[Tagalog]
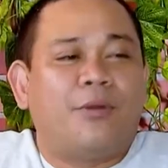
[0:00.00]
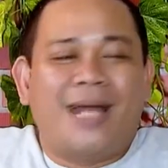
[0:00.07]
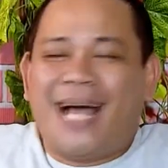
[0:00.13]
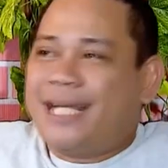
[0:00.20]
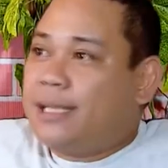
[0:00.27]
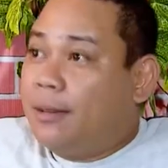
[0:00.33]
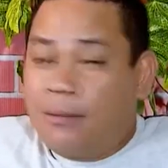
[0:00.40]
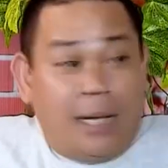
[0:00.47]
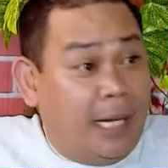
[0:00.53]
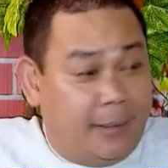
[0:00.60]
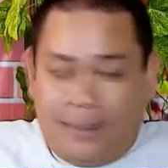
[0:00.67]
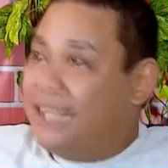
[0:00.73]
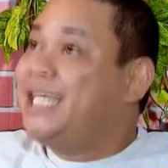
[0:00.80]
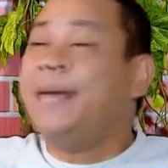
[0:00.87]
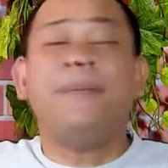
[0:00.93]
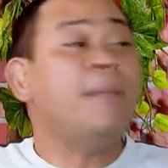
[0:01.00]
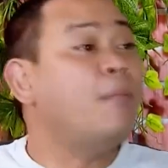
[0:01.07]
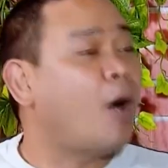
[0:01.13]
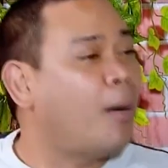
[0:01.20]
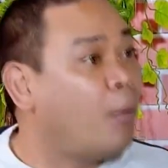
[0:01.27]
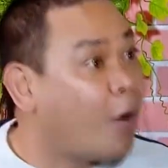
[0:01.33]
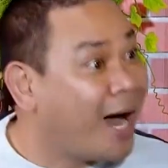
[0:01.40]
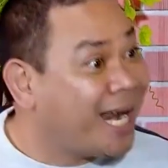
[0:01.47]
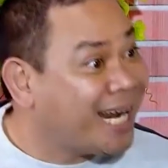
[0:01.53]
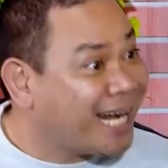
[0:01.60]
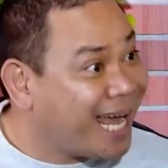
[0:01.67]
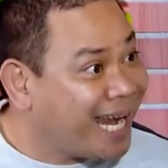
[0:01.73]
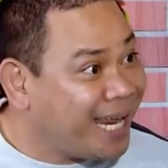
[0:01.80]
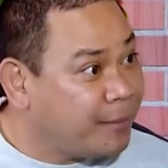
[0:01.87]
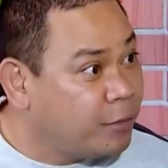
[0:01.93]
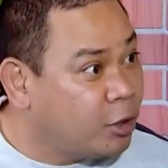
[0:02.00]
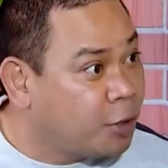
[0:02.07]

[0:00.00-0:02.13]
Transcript: Wala siyang... Isipin mo, kamukha ng nanay mo